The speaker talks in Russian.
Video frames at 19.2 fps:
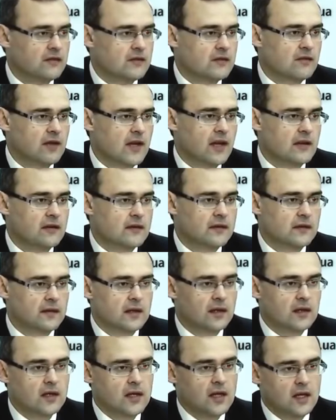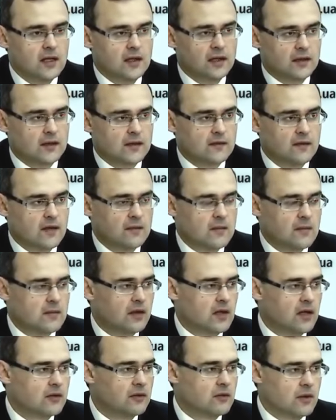являются так называемыми
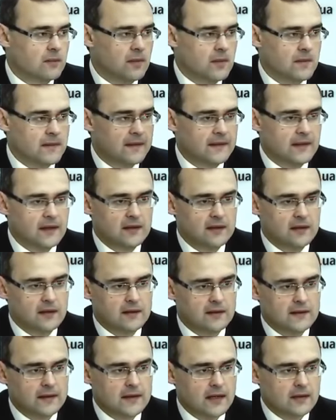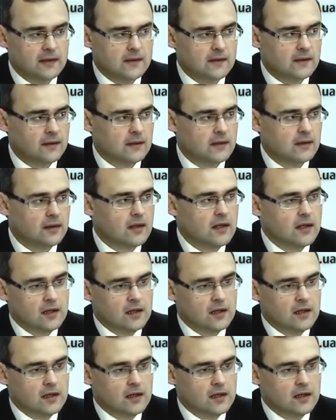кредиторами последней инстанции